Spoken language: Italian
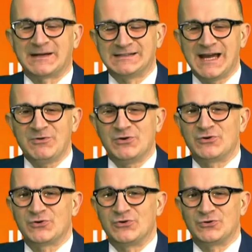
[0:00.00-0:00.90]

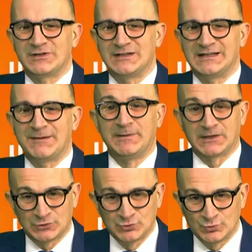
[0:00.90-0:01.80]
Partiamo con
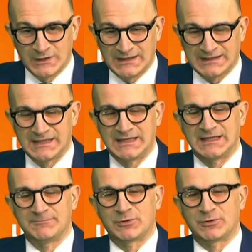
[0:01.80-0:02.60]
l'apertura che